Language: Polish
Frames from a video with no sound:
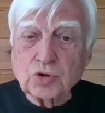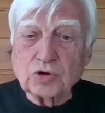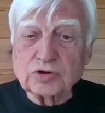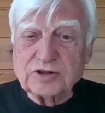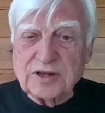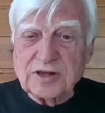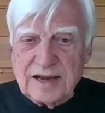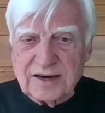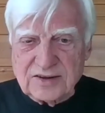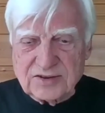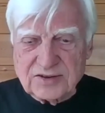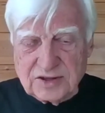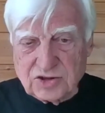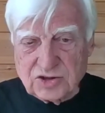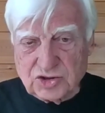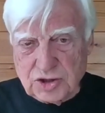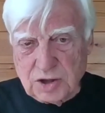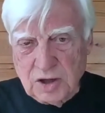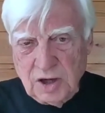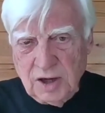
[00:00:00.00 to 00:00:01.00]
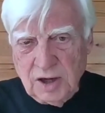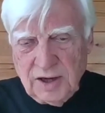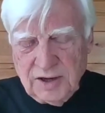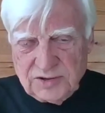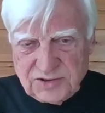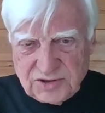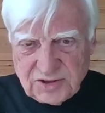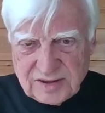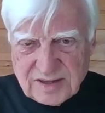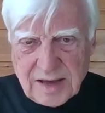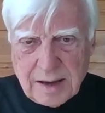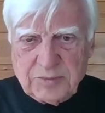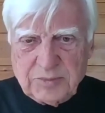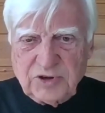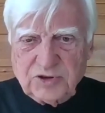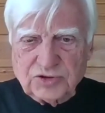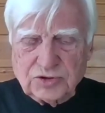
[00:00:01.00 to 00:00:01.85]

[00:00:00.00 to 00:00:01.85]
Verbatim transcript: Długo więc, bo od